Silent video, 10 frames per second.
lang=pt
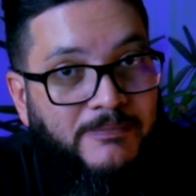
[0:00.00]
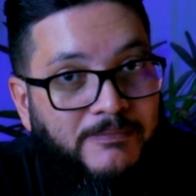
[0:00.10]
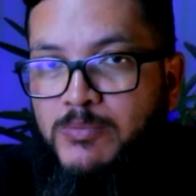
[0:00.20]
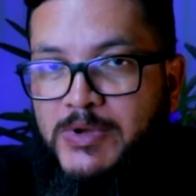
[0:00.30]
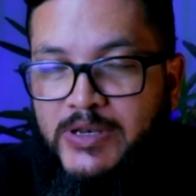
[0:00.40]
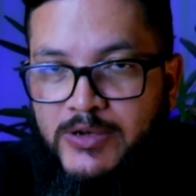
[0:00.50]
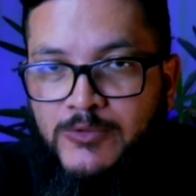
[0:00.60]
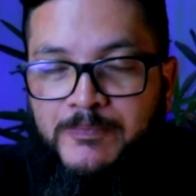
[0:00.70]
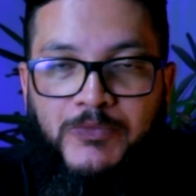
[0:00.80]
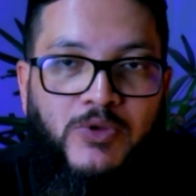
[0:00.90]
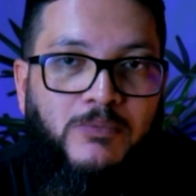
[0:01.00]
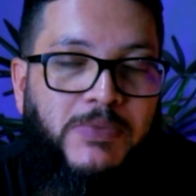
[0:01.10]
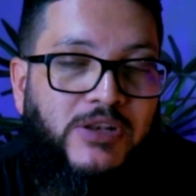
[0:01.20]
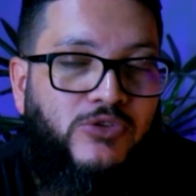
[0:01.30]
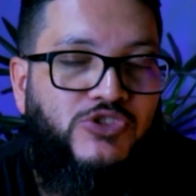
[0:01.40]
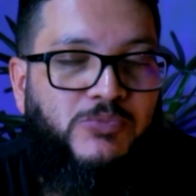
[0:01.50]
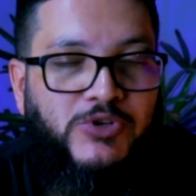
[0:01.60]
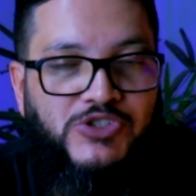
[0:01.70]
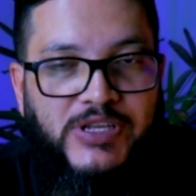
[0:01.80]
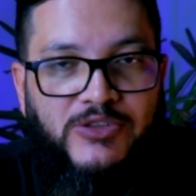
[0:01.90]
Por padrão, Padrões de
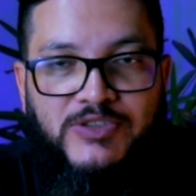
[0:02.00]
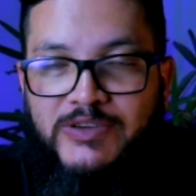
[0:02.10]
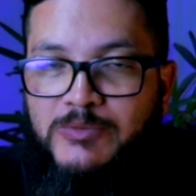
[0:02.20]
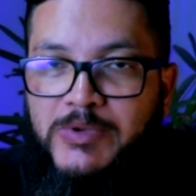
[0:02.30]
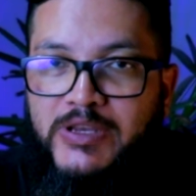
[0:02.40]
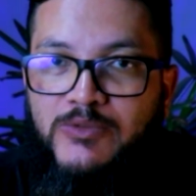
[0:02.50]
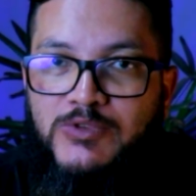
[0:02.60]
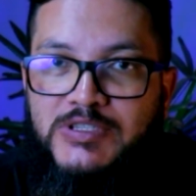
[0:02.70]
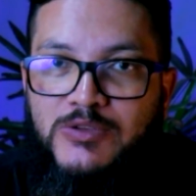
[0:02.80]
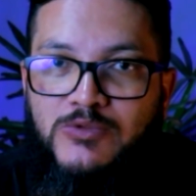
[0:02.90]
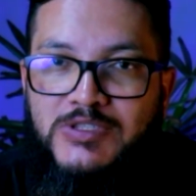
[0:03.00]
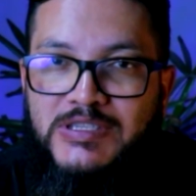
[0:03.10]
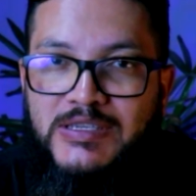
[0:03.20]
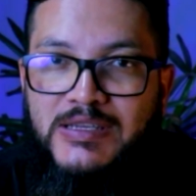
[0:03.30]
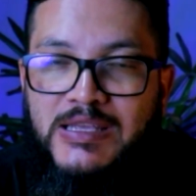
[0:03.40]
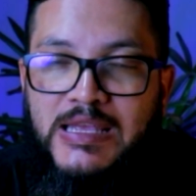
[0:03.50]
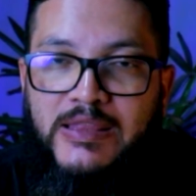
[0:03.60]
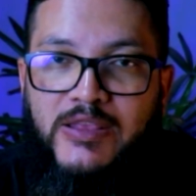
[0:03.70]
projeto servem para que você consiga